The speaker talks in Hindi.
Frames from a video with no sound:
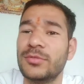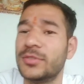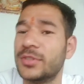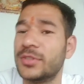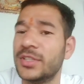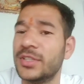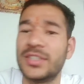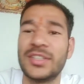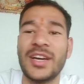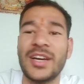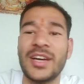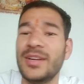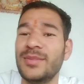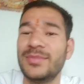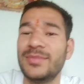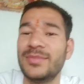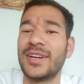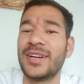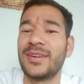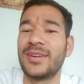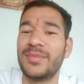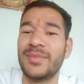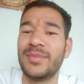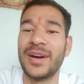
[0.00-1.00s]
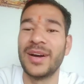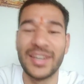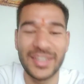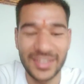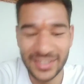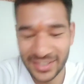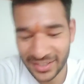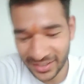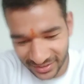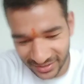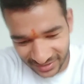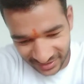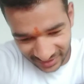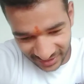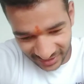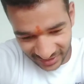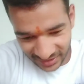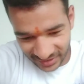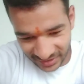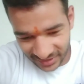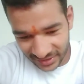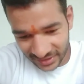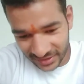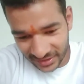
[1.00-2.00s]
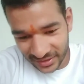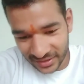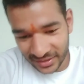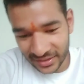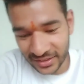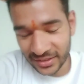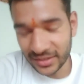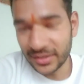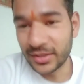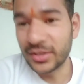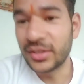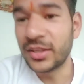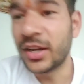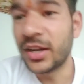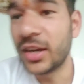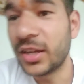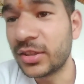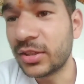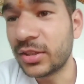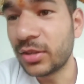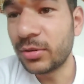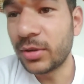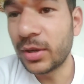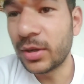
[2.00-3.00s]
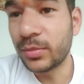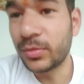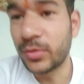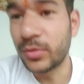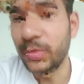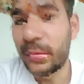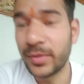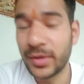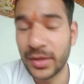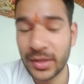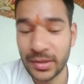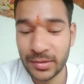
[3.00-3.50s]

उसी टाइम डंक मार दिया दिखाता हूँ आपको मैं